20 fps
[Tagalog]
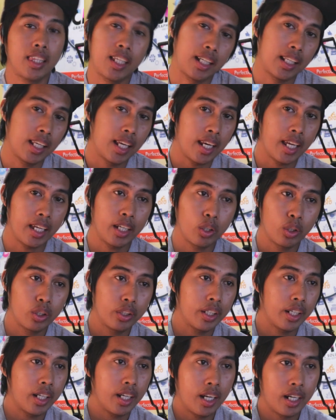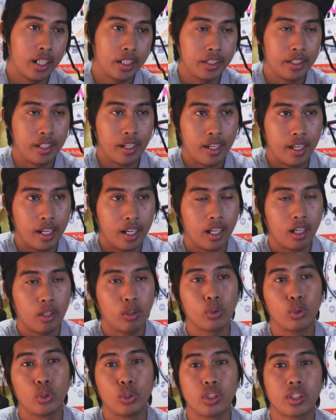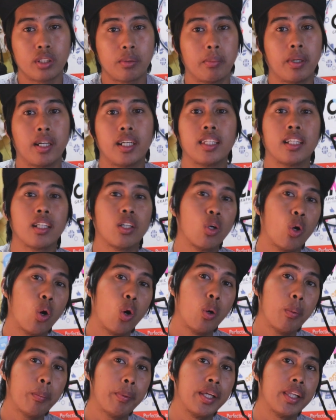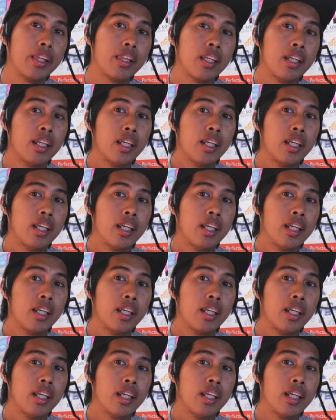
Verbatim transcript: nagla-like or nag-heart react ako dun sa mga nagko-comment